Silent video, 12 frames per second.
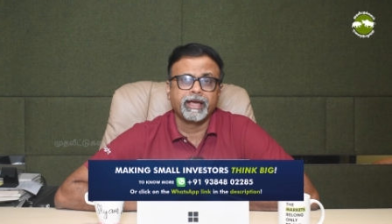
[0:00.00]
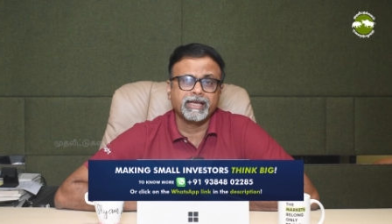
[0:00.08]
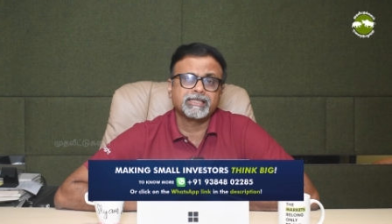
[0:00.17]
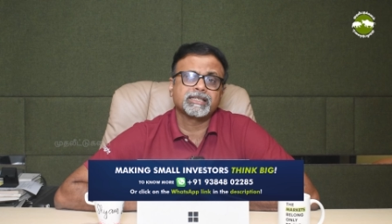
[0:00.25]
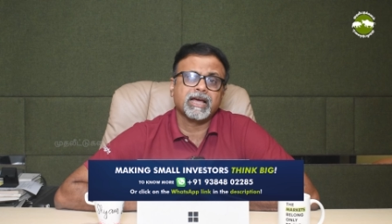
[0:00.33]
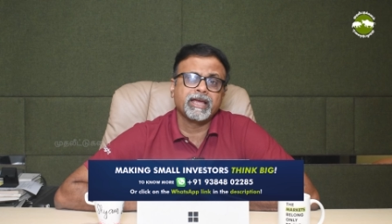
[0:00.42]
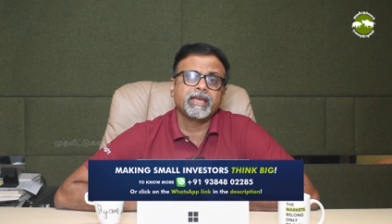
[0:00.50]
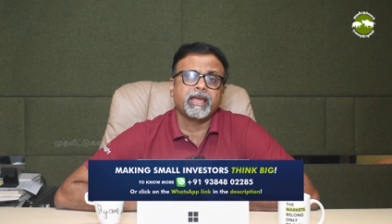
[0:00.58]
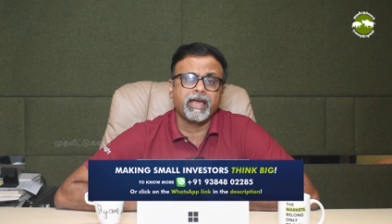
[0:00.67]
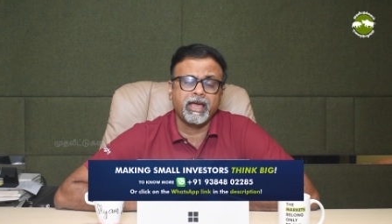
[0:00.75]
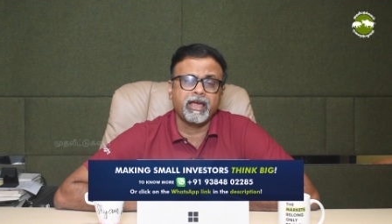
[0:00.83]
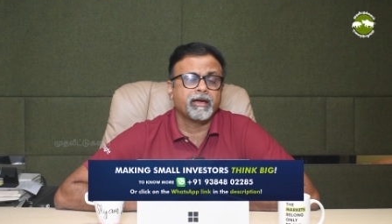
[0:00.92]

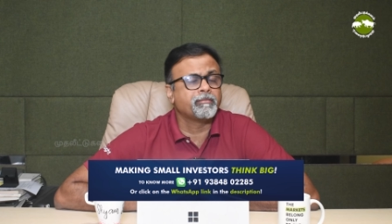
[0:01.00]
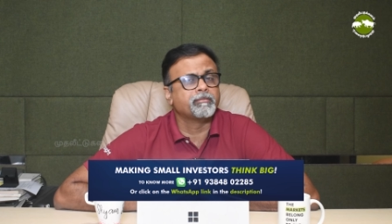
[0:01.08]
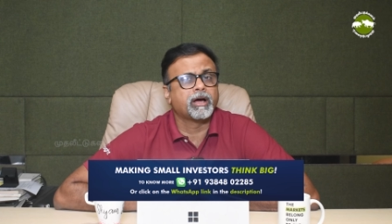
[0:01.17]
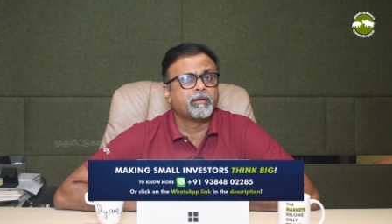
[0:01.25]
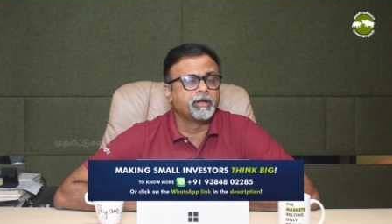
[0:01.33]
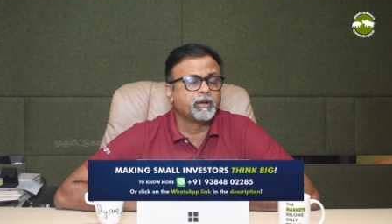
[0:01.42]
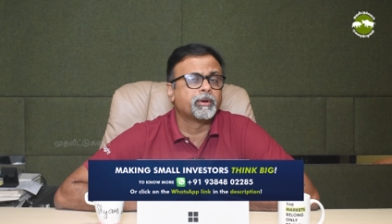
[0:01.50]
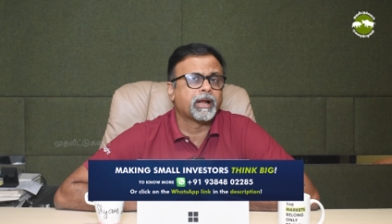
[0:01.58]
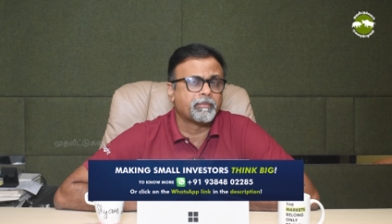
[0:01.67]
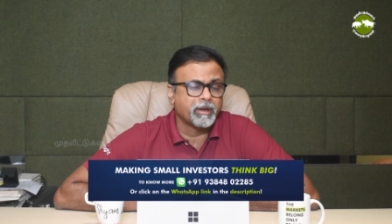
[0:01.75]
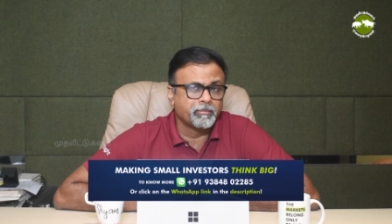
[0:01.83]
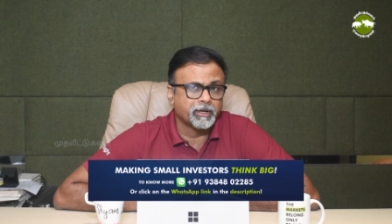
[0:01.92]
எஸ்ஐஏஎம் அப்படின்னு ஒரு
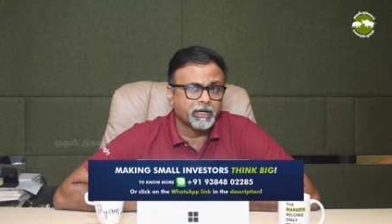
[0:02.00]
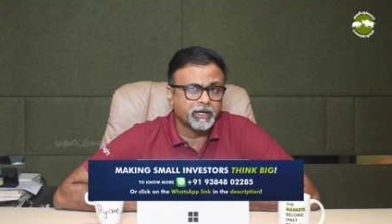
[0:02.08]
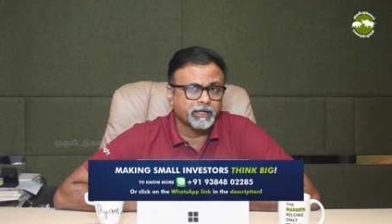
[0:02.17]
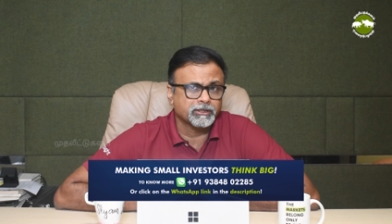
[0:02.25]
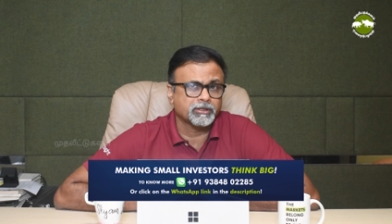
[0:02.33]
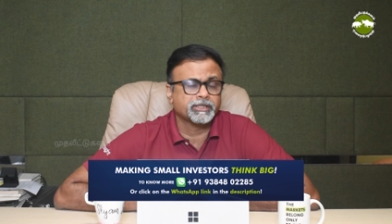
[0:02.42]
அமைப்பு இருக்கு